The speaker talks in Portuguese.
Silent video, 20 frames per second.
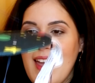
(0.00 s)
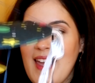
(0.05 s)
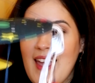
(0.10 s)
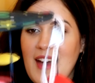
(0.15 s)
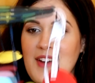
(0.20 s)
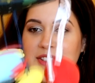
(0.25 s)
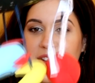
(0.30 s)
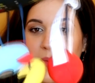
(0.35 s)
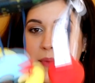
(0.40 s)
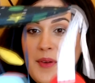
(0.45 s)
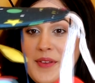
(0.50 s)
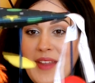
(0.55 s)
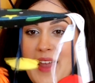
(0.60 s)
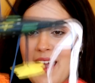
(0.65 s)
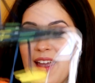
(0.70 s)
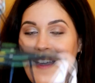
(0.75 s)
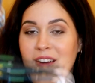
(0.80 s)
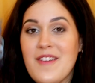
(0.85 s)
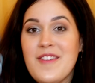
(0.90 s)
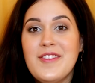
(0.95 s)
E aí eu já
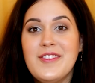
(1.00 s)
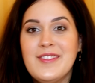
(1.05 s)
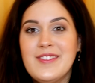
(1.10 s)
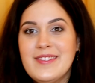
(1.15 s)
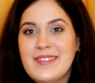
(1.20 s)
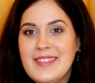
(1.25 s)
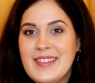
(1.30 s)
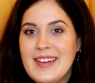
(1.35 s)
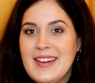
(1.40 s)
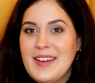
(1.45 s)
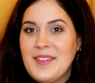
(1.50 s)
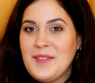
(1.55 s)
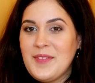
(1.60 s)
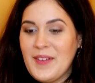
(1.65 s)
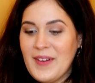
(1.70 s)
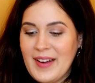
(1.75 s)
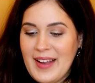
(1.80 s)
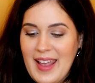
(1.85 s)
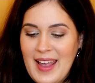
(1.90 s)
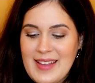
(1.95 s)
botei um,
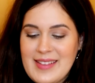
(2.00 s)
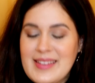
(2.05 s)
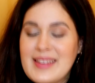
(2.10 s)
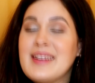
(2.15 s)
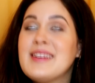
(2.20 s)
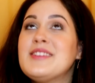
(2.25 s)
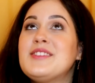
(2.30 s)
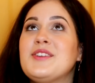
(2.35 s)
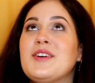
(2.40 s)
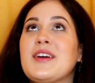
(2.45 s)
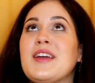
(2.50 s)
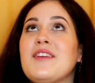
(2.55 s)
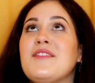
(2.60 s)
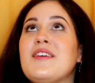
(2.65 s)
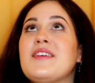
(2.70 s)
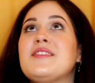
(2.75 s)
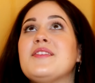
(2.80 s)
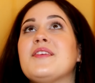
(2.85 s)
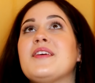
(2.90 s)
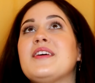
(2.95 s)
porque esse cantinho aqui
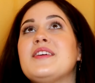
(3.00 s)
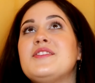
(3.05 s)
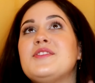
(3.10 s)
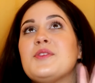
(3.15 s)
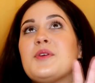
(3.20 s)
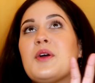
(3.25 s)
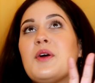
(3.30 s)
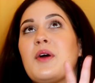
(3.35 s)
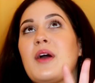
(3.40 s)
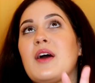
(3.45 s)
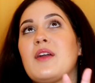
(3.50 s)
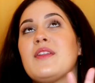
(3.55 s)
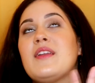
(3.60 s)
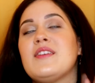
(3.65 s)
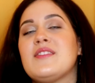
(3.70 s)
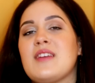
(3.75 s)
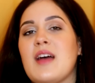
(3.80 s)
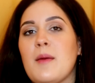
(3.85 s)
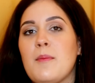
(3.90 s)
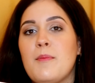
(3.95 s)
vai ser um cantinho que eu quero
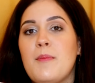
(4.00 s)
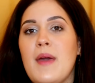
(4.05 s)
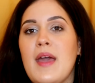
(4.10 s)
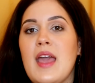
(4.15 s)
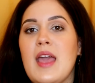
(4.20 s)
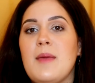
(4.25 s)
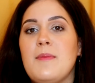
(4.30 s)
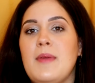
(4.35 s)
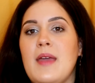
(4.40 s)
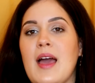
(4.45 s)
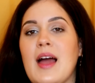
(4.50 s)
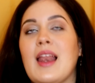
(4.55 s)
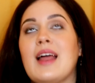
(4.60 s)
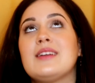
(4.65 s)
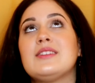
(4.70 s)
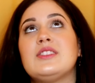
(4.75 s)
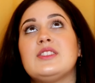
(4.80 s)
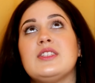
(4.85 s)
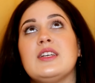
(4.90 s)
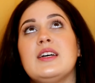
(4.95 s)
deixar a baby
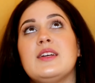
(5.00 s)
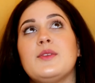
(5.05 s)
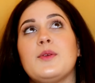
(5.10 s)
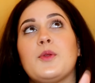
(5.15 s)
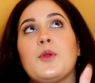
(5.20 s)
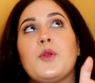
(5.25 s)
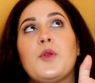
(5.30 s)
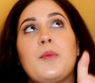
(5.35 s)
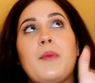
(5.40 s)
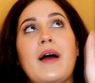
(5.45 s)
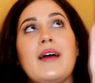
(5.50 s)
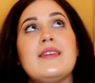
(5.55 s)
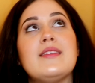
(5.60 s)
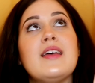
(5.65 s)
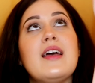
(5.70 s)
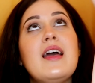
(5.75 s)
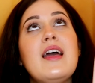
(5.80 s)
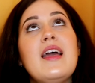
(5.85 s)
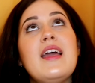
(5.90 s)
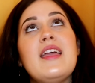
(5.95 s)
relaxando e tudo
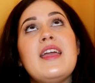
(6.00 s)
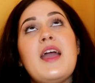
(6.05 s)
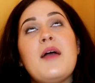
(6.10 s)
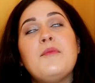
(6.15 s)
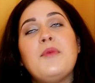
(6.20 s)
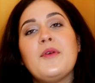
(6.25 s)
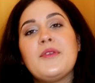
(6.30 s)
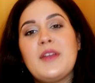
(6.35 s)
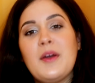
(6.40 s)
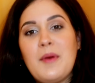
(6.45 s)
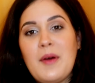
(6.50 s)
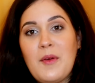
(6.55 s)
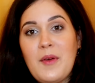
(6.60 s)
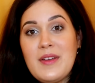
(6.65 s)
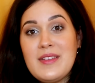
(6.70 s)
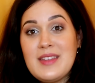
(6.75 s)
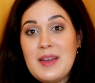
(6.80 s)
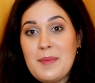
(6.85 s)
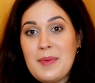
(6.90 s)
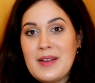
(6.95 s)
mais. E é bom ter uma
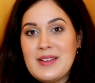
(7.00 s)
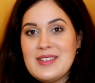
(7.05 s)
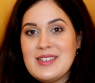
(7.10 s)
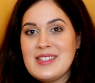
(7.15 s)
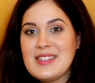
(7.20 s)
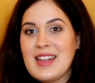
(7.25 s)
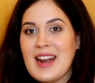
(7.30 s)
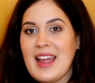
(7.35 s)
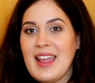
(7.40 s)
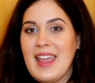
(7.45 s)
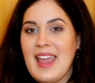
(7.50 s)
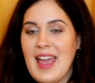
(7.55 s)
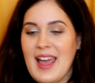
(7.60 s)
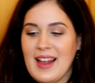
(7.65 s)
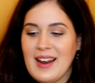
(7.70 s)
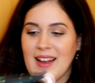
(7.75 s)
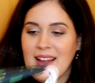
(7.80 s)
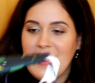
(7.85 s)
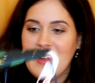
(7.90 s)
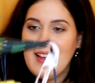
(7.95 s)
coisinha pra distrair
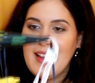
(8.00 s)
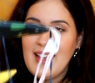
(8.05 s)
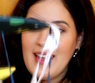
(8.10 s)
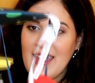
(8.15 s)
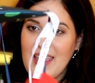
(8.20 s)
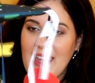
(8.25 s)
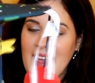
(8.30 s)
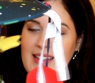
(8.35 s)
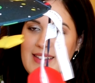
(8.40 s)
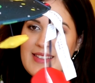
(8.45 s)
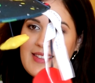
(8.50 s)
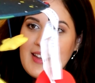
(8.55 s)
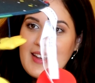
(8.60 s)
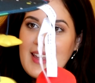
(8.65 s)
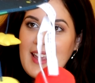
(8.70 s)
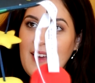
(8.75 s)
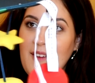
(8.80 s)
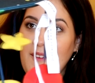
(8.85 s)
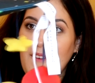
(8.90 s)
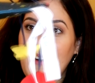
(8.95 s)
ela. E esse
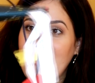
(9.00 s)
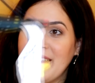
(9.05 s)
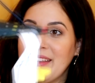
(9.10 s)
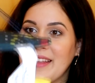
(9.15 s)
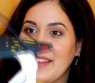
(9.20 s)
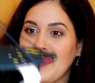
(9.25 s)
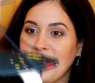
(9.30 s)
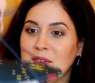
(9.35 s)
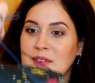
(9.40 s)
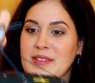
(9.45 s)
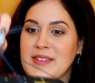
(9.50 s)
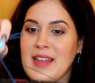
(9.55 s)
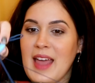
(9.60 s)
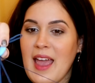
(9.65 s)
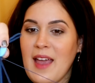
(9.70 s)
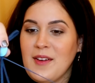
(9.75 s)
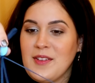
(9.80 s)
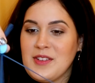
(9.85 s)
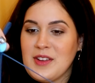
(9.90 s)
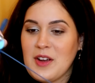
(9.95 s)
daqui eu ainda não
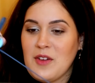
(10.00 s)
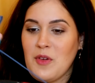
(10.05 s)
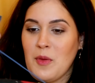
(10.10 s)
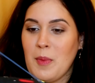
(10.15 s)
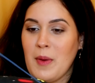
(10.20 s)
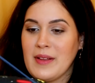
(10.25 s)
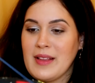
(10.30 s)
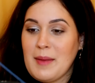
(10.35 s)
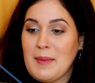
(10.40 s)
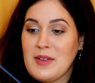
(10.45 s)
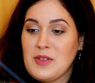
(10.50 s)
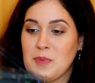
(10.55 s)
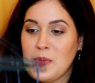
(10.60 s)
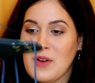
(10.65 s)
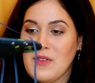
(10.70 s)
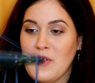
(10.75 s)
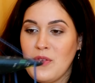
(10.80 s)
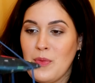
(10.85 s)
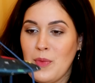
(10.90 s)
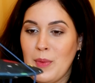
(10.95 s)
sei onde é que eu vou botar, mas
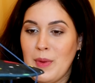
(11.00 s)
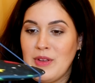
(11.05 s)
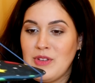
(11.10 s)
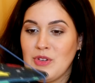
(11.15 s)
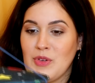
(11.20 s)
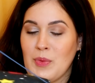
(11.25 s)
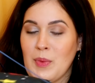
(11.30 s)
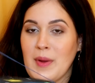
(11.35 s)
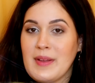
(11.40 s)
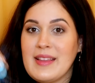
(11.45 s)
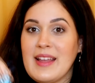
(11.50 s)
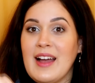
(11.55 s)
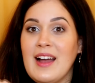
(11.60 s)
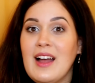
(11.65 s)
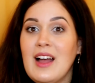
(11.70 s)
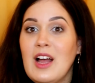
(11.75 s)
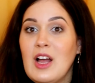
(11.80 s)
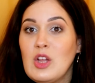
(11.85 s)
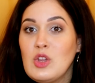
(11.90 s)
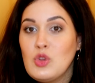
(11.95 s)
provavelmente eu vou
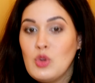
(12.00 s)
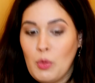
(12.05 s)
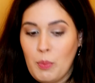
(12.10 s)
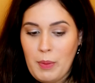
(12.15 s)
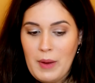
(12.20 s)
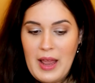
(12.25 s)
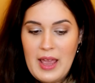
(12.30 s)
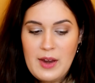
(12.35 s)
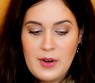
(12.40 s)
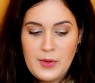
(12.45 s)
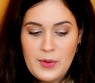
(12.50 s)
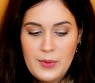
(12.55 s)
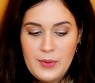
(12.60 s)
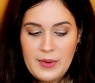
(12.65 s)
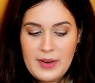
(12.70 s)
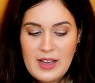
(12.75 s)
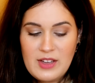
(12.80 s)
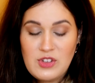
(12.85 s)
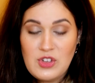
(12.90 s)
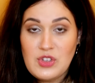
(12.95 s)
botar no
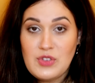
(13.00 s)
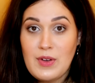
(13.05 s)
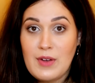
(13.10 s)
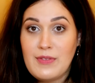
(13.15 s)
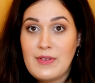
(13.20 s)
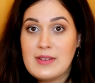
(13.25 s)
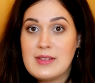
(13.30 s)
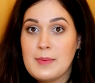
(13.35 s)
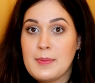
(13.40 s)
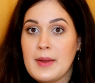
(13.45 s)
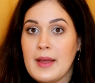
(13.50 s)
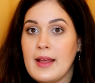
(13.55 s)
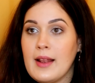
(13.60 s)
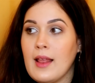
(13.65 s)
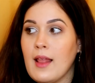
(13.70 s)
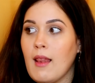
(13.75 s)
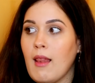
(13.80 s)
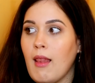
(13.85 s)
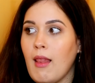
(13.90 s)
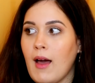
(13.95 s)
playroom que a gente vai fazer pra
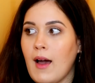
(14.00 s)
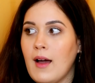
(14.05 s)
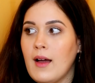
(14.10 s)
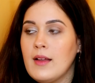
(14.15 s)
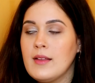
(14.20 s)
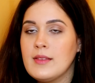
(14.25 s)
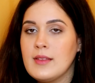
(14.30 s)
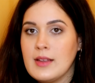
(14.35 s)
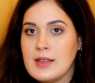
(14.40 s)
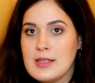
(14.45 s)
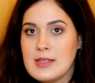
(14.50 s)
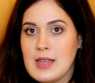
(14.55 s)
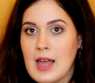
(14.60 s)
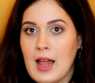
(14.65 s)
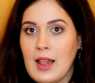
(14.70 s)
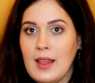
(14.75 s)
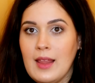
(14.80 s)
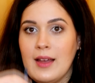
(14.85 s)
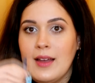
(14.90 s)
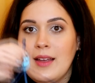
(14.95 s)
ela lá na
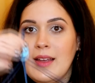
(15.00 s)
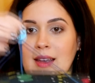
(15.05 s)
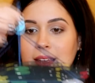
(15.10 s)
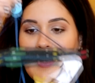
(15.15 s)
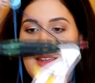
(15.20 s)
sala.